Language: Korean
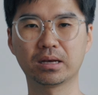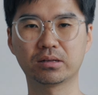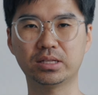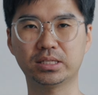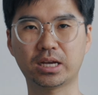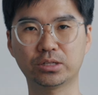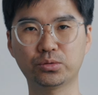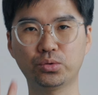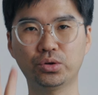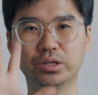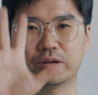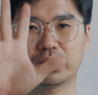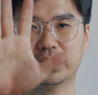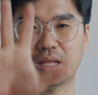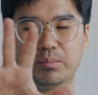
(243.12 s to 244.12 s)
근데 제가 손을
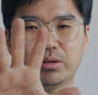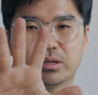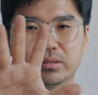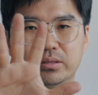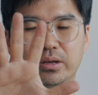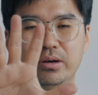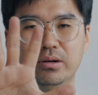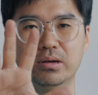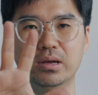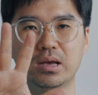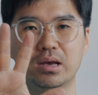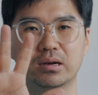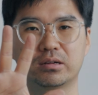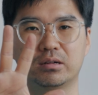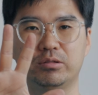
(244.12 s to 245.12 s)
이렇게 내밀었어요.
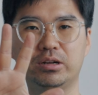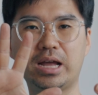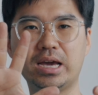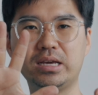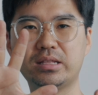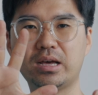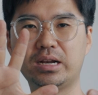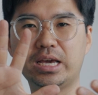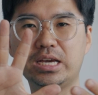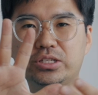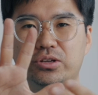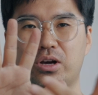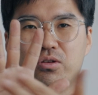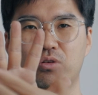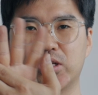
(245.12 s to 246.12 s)
그러면 라이다
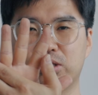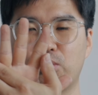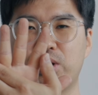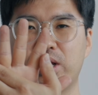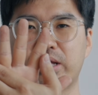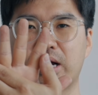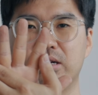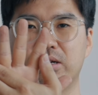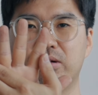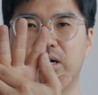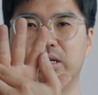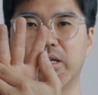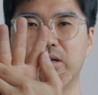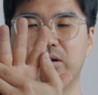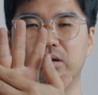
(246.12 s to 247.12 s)
레이저가 여기 손에 닿을 거
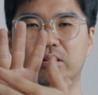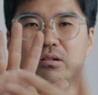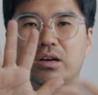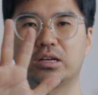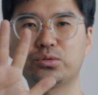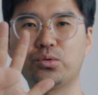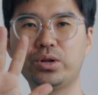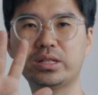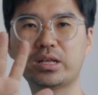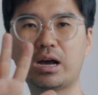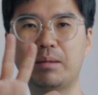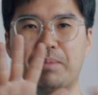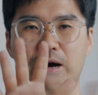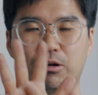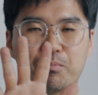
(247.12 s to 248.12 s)
아니에요. 그러니까
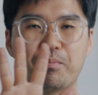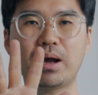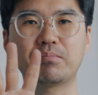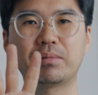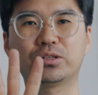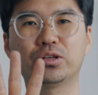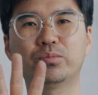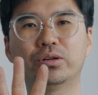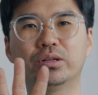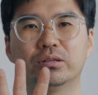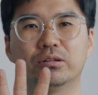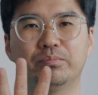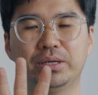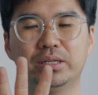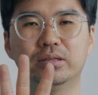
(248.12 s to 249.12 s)
손에다가 바로 팍 맞춰버리는
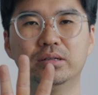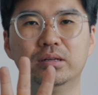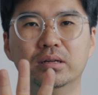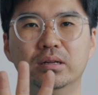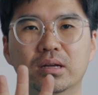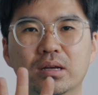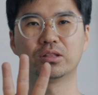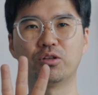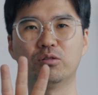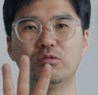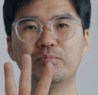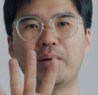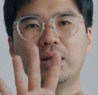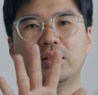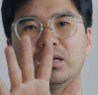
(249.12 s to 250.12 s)
거 핀을.
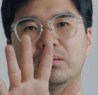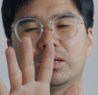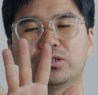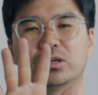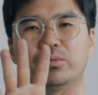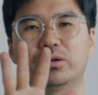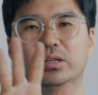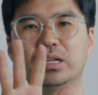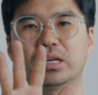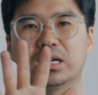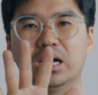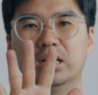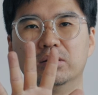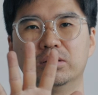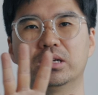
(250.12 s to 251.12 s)
너무 빠르게
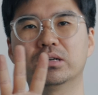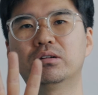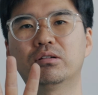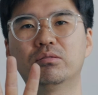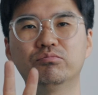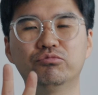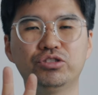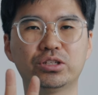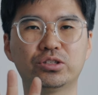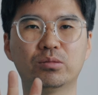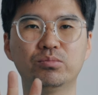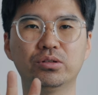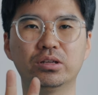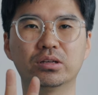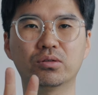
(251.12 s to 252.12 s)
맞춰버리니까 예, 그런
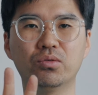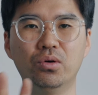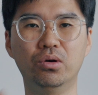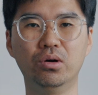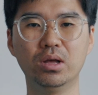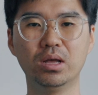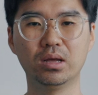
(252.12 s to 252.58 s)
문제점들이 있고